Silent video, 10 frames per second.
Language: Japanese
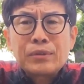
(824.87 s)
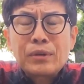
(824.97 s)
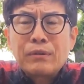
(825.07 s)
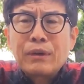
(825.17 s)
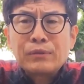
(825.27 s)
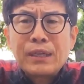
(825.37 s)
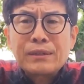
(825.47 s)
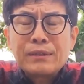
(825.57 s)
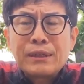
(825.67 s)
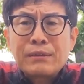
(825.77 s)
れはうな
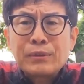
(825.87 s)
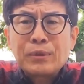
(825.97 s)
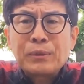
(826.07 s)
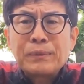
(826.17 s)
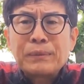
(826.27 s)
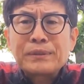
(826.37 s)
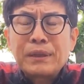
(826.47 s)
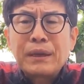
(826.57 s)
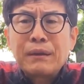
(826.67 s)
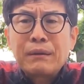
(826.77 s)
ずいてくれると思いますね。